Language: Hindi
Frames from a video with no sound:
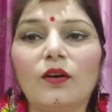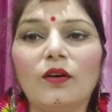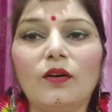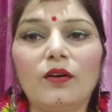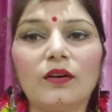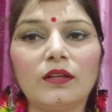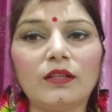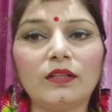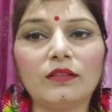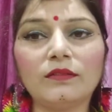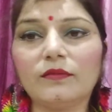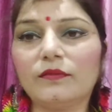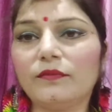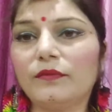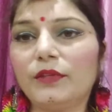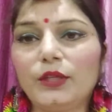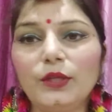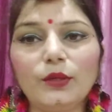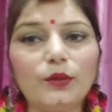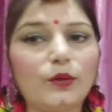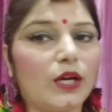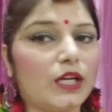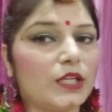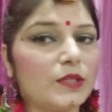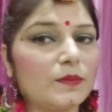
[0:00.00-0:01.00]
और
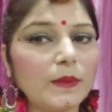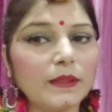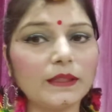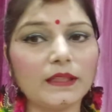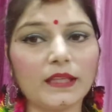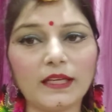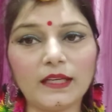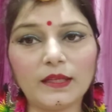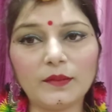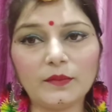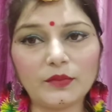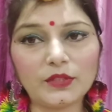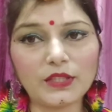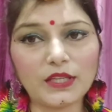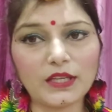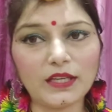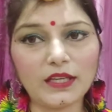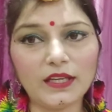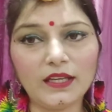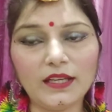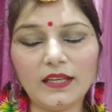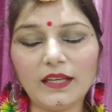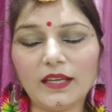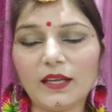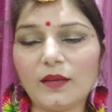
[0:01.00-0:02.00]
वीडियो का आज पता नहीं मुझे
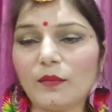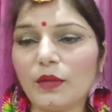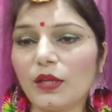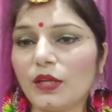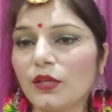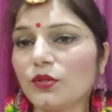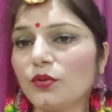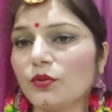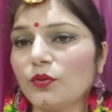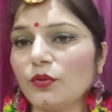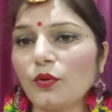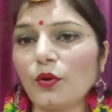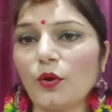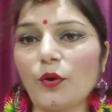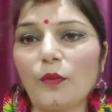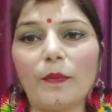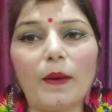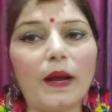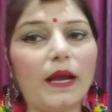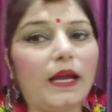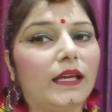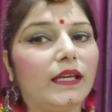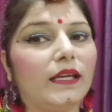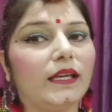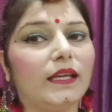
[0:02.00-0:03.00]
कि मेरी शूट हो
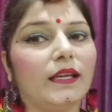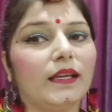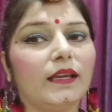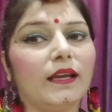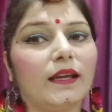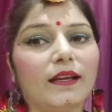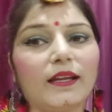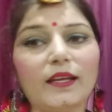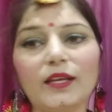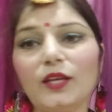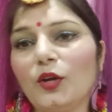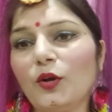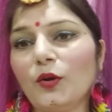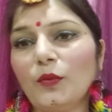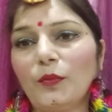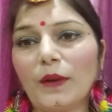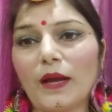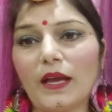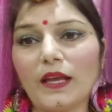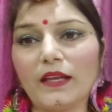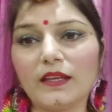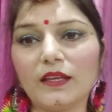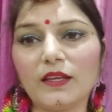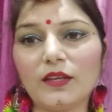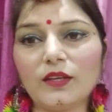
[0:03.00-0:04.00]
पाएगी या नहीं हो
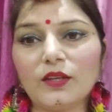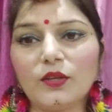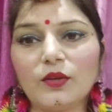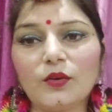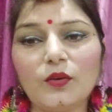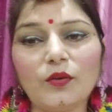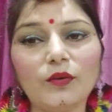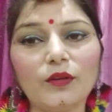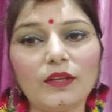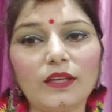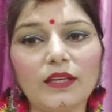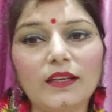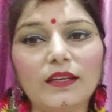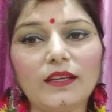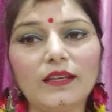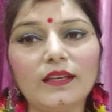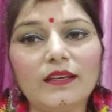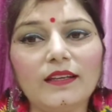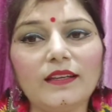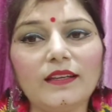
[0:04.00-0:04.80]
पाएगी क्योंकि